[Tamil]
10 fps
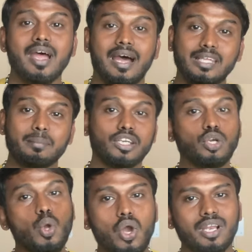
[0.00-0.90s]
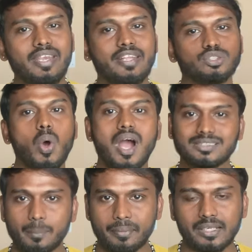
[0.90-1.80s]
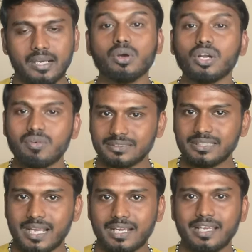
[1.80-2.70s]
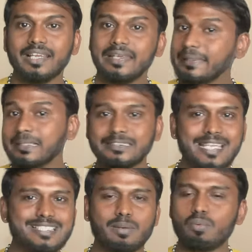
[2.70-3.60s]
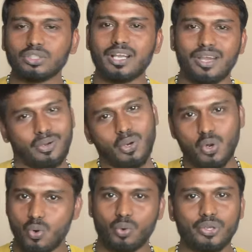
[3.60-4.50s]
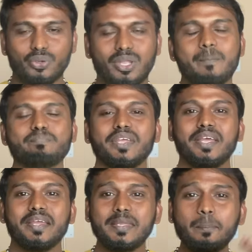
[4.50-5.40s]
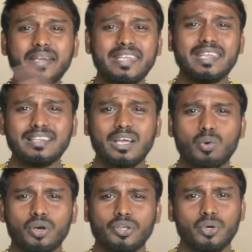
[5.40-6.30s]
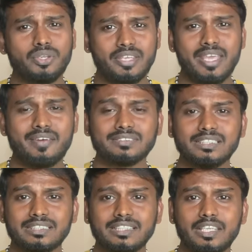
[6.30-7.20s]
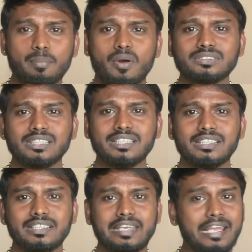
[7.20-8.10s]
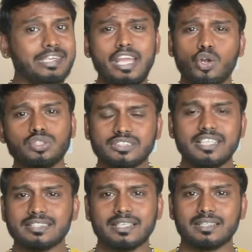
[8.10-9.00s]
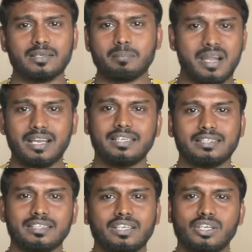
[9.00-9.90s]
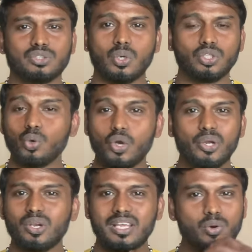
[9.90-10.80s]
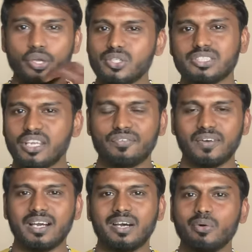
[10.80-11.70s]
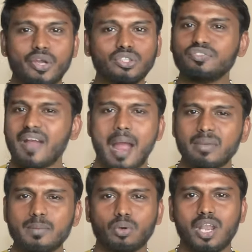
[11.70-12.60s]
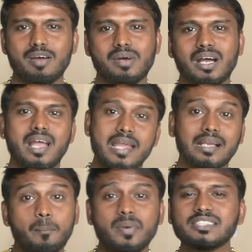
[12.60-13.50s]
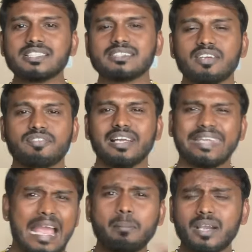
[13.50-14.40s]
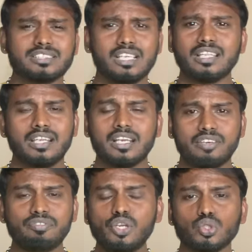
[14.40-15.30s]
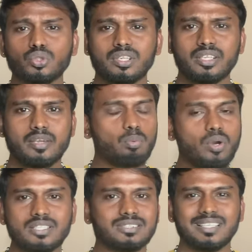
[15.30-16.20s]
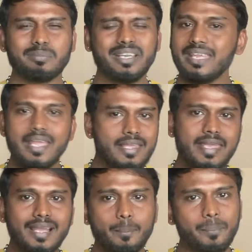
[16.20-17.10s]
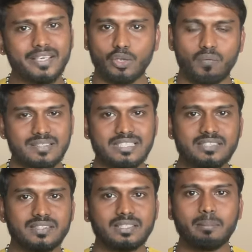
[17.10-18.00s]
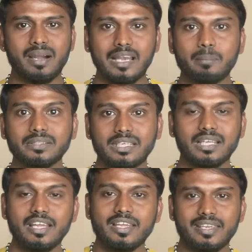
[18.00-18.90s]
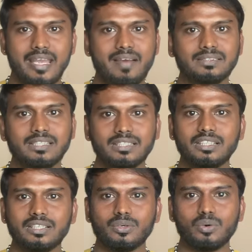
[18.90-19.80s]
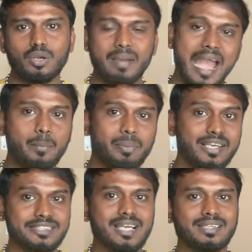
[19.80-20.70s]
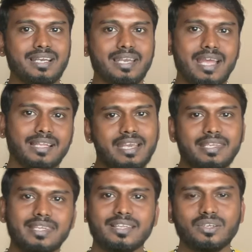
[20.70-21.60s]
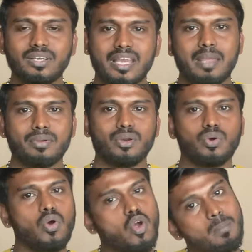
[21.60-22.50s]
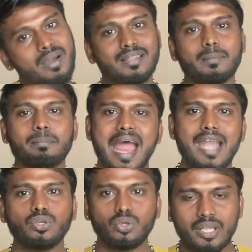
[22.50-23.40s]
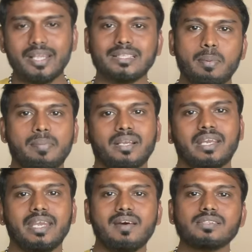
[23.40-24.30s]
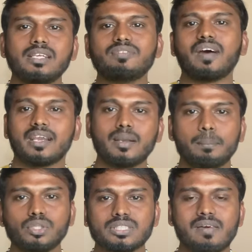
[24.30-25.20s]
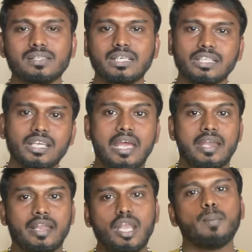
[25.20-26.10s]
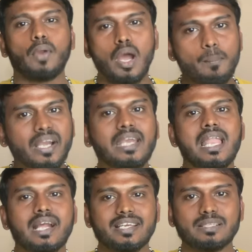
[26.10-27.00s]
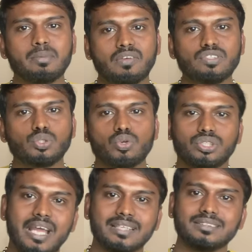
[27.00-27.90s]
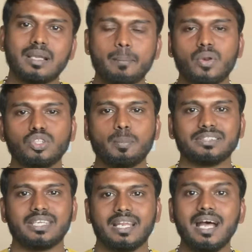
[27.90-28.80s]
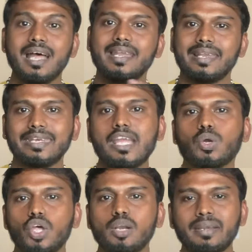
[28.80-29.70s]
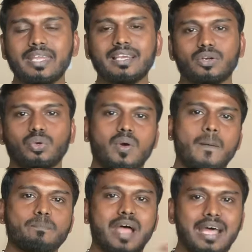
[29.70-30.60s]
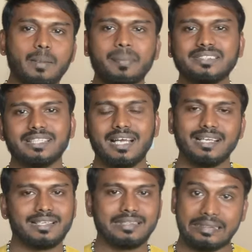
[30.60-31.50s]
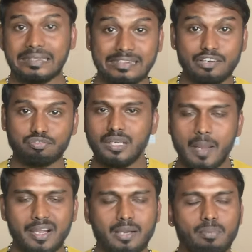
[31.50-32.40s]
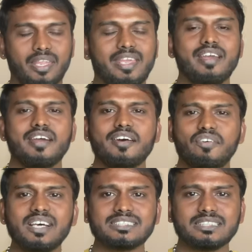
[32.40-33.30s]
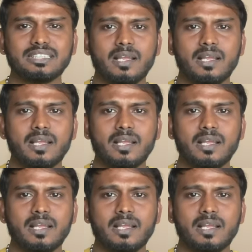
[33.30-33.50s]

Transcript: அதே மாதிரி லோக்கல் ஐடிஸும் அக்செப்ட் பண்ணுற அளவுக்கு வந்துட்டாங்க இந்த சேஞ்சுக்கு மொதல் காரணம் ஓயோ தான் இப்படி இருந்த ஓயோ ஏன் வந்துட்டு இப்போ வந்துட்டு நிறைய கொஸ்டின்ஸ் இருக்கு மக்களுக்கு ஸோ வந்து ஓயோல ஓயோ சேஃபா ஓயோ வந்து ஃபேமிலி போகலாமா கப்புள்ஸுக்கு சேஃபா கேமராஸ்லாம் அதில் இருக்குன்னு வீடியோஸ் வருது போலீஸ் அந்த மாதிரி ஏகப்பட்ட கொஸ்டின்ஸ் வந்து மக்கள் மத்தியில் ஏன்னா வந்துட்டு ஒரு பிராண்ட் பெருசாகிறதுனாலே அதை அடிக்கிறதுக்கும் நிறைய பேர் இருக்கும் பட் இந்த பிராண்டும் நிறைய தப்பு பண்ணுறாங்க ஏன்னா வந்துட்டு வர்ற புதுசில் வந்துட்டு நல்லா ப்ராப்பராக எல்லா கஸ்டமர் சர்வீஸ் கொடுத்துட்டு அதுக்கப்புறம் வந்து பார்த்தீங்கன்னா நிறைய குளறுபடிகள் இருக்கும் அதை பற்றி தான் இதில் ஃபுல்லாக பார்க்க போகிறீங்க ஃபர்ஸ்ட்டு